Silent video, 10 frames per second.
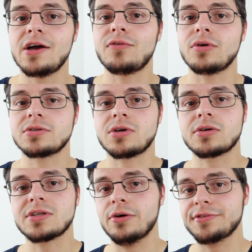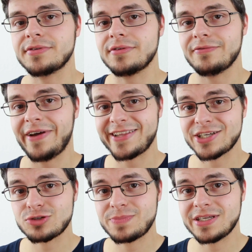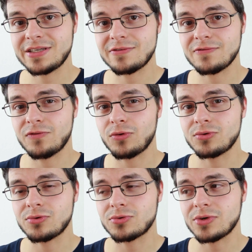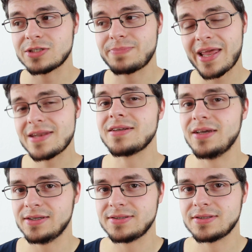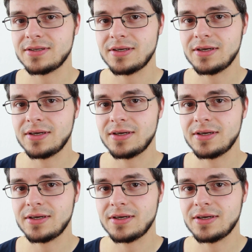von dort aus weiterspielen, wo du es beendet hast.